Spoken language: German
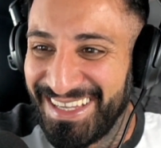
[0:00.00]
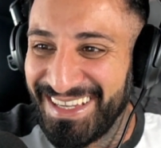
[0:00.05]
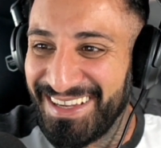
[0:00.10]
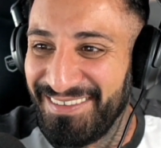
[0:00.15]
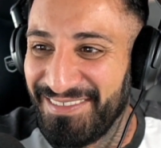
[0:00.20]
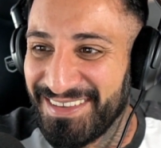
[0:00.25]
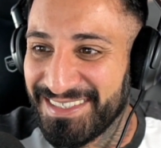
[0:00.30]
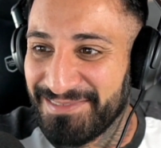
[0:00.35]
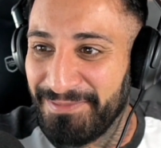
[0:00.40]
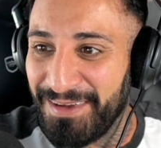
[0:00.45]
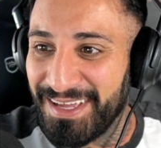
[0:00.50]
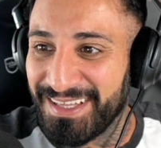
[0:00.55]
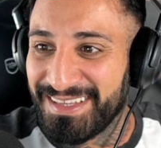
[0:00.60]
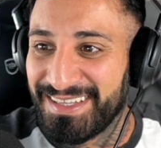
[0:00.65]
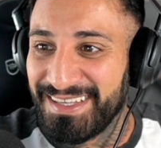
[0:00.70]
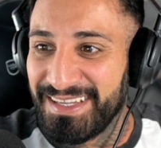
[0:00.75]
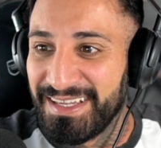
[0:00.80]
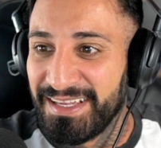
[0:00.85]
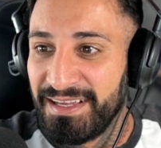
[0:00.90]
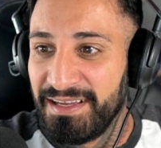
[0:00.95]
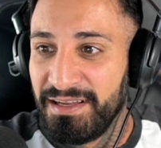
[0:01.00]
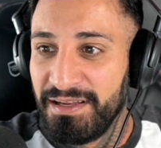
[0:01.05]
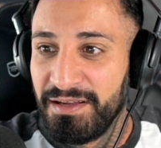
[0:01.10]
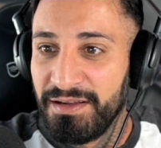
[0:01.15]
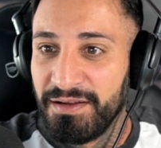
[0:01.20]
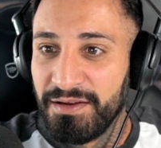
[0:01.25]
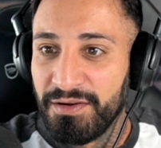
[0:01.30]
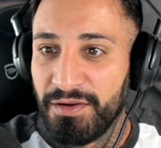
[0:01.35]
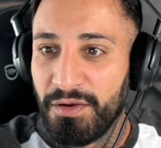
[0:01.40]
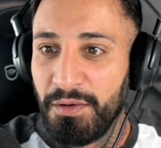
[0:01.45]
was macht die?
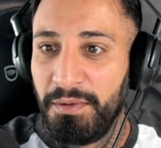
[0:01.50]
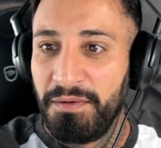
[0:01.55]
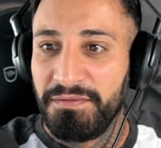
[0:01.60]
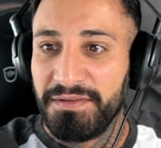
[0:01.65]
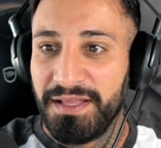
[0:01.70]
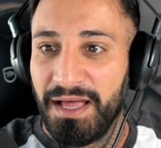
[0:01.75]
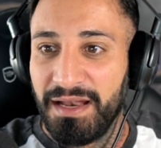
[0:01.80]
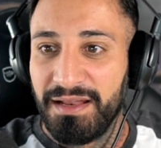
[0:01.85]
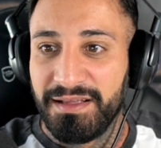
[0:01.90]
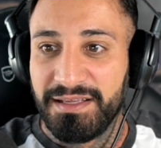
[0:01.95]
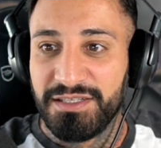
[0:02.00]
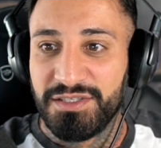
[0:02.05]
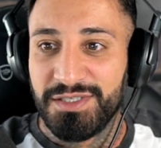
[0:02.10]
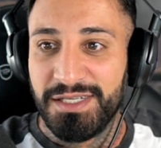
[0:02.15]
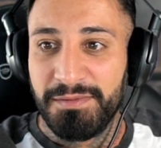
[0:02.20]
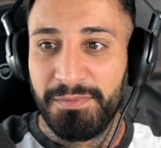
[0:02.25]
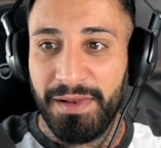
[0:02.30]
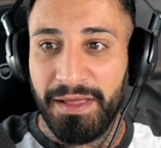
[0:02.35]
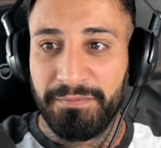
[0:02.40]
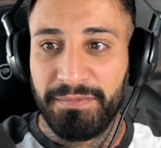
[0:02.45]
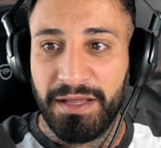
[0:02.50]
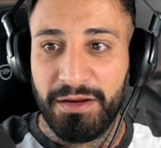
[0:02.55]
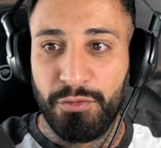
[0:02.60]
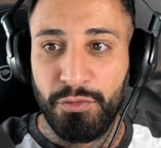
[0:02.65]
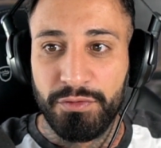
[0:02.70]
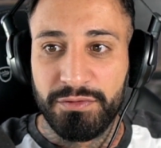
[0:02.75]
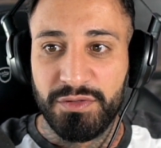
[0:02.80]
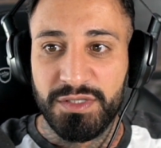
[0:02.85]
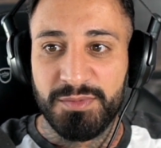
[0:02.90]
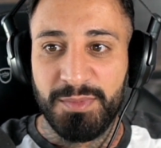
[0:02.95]
Guck mal, wie die alle gechillt bleiben, der
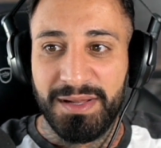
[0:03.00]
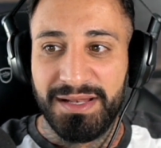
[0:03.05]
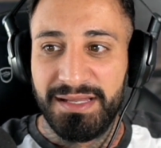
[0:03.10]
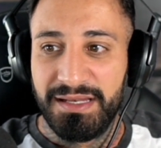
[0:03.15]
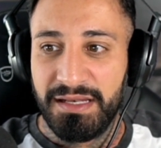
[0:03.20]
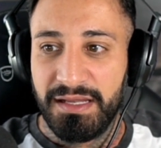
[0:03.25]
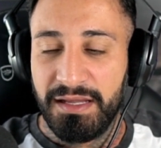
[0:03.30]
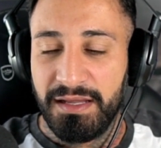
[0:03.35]
guckt nicht mal hin.